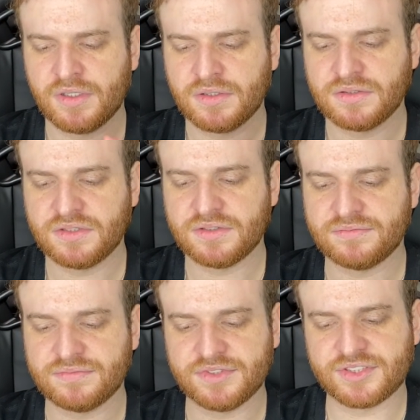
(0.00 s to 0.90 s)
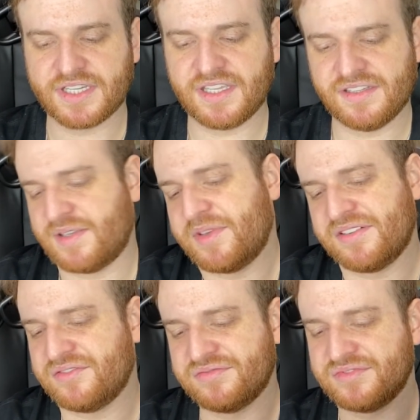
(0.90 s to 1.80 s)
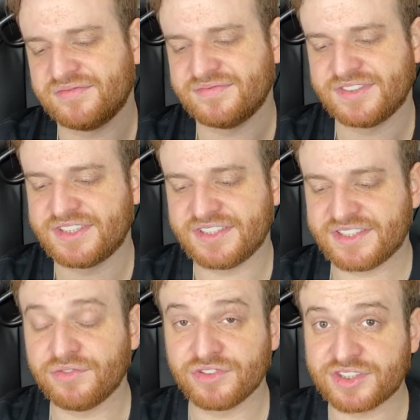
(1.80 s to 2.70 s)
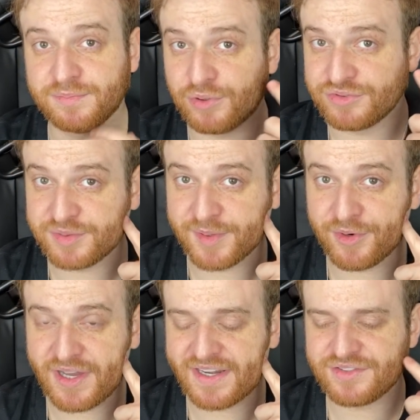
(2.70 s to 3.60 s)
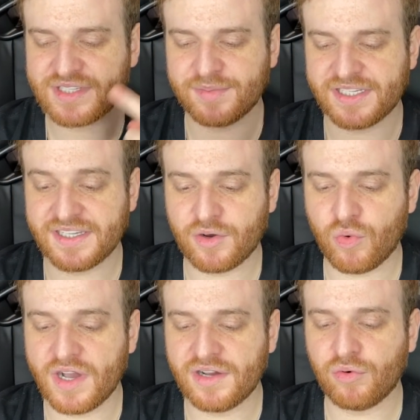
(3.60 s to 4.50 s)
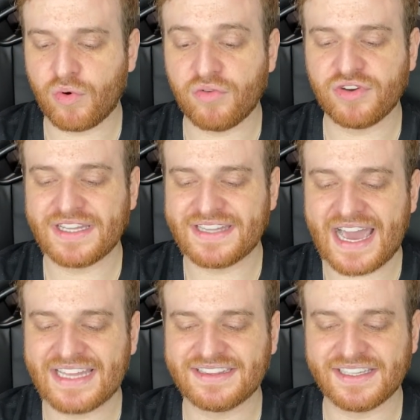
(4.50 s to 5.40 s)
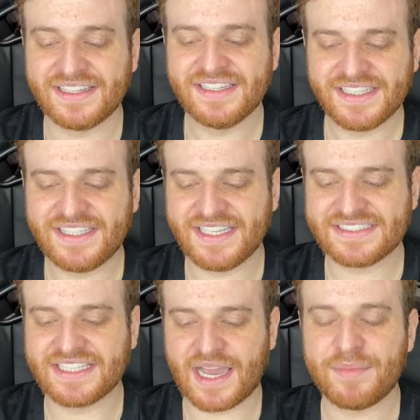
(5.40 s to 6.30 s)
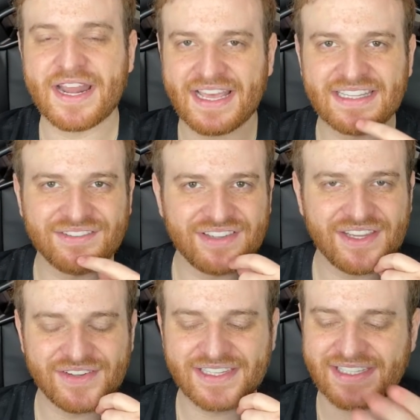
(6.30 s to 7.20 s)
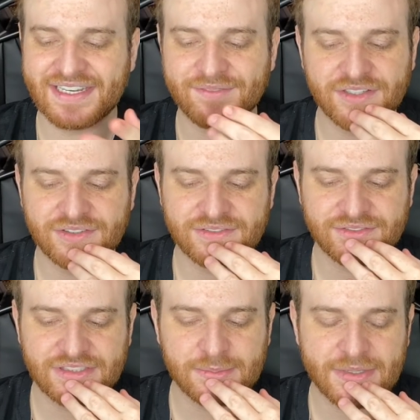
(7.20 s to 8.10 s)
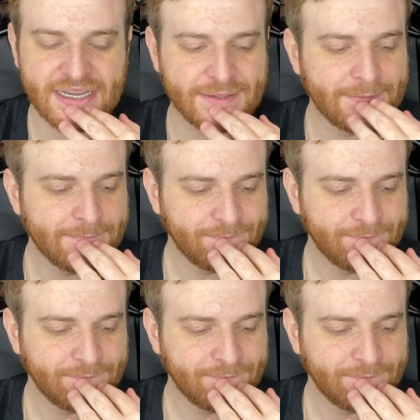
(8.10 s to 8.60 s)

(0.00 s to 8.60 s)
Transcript: E isso aqui também, se eu fosse bom de memória, eu saberia qual, qual foi a data que esse camarada veio aqui, né? Mas não, não vou lembrar.